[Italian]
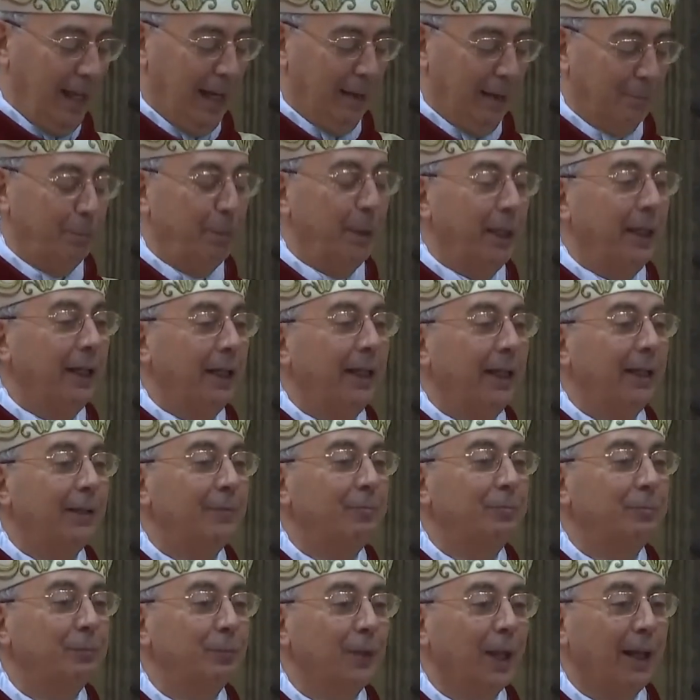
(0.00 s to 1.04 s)

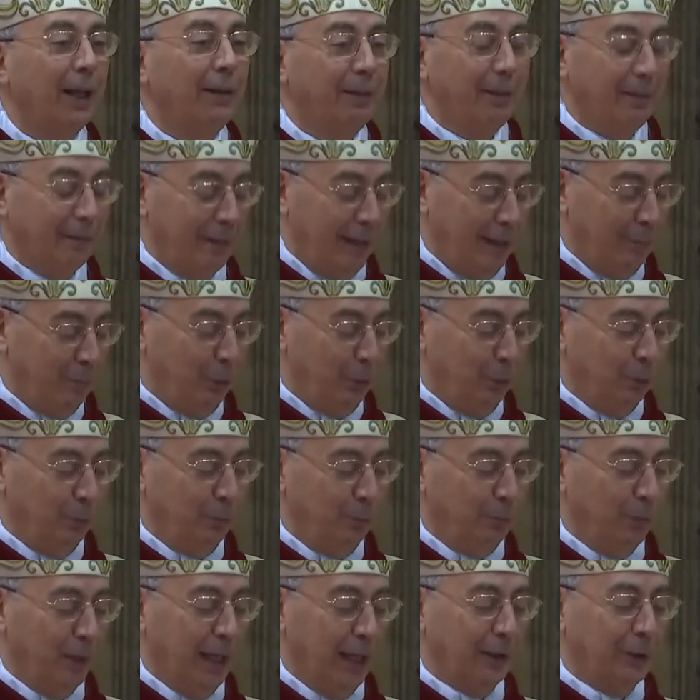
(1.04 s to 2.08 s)
Appena
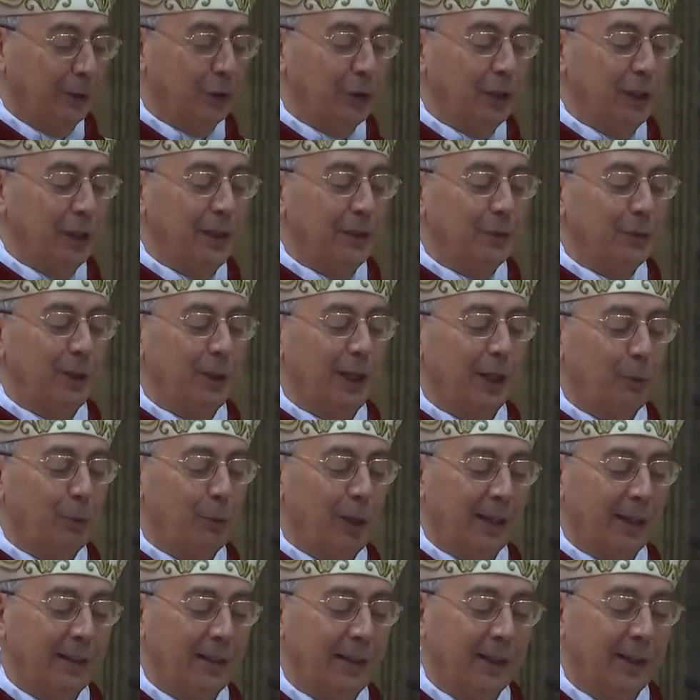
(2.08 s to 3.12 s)
avevamo acceso la
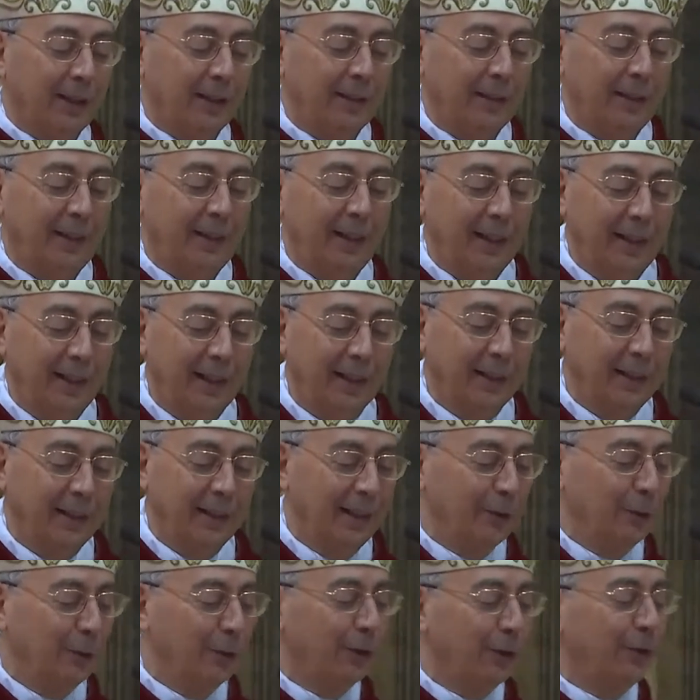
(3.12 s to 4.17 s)
quarta candela
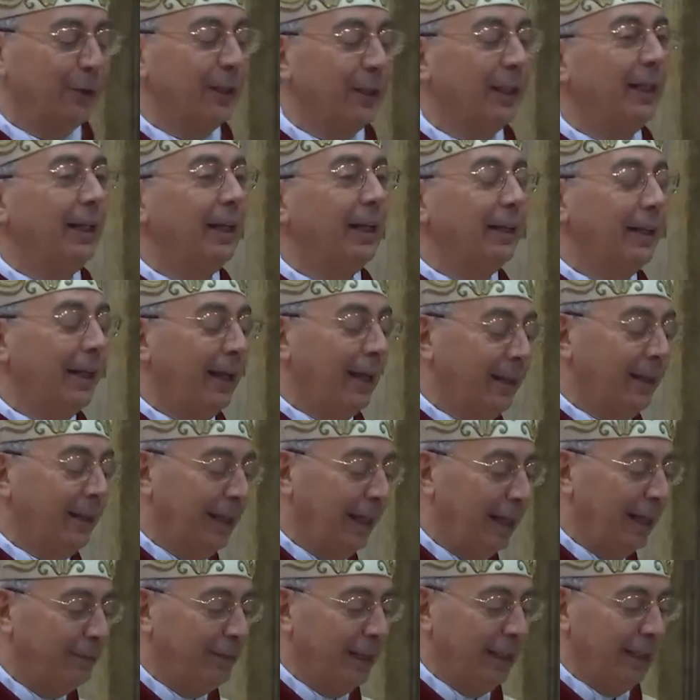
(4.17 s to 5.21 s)
della corona
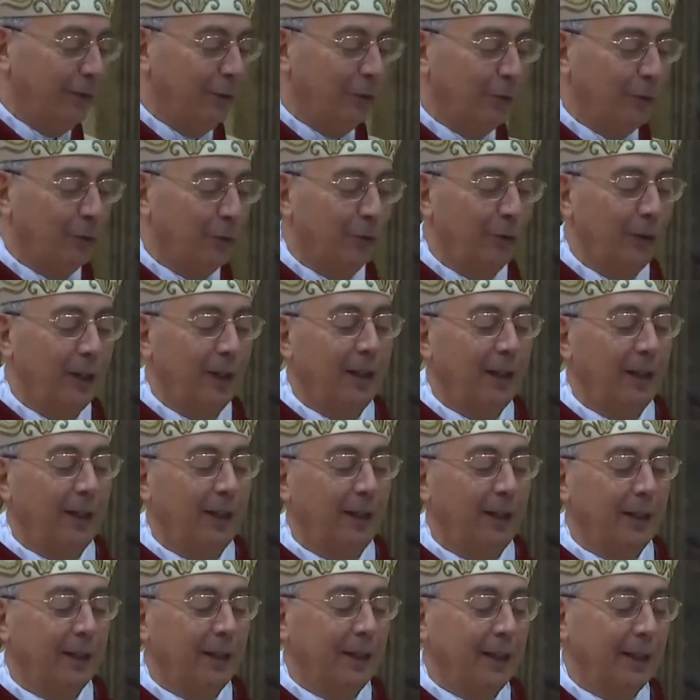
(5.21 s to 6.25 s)
dell'Avento,
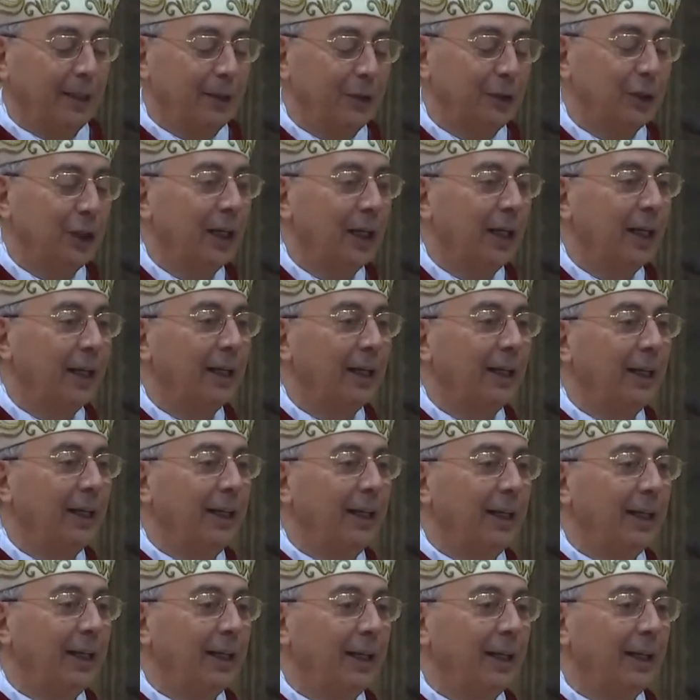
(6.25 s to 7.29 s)
che già
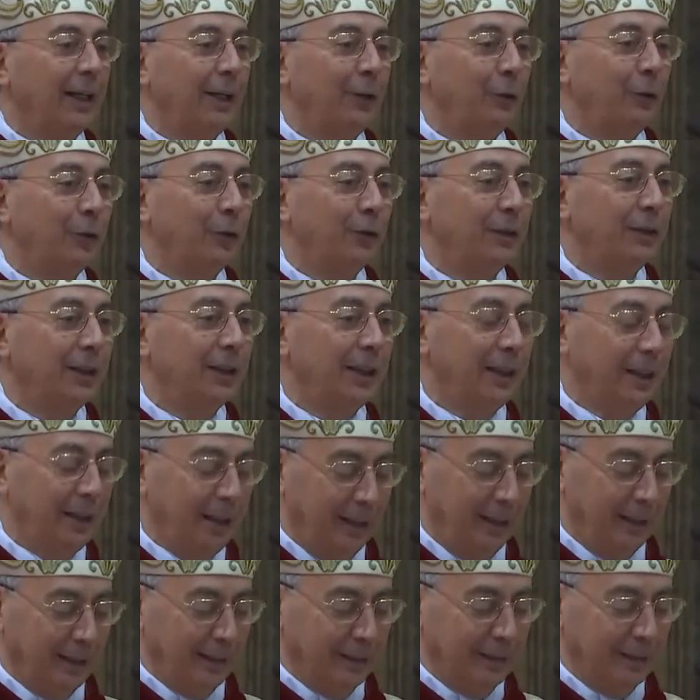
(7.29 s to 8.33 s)
era la notte
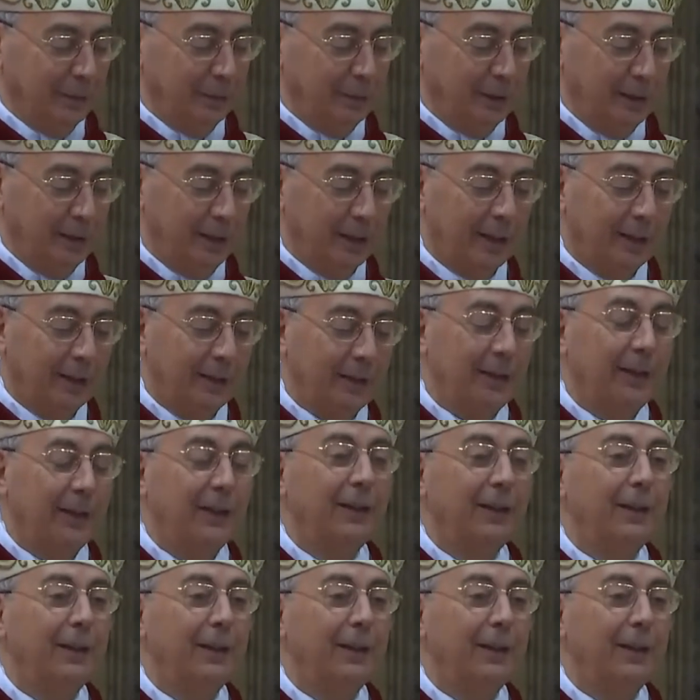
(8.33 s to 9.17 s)
della Natività.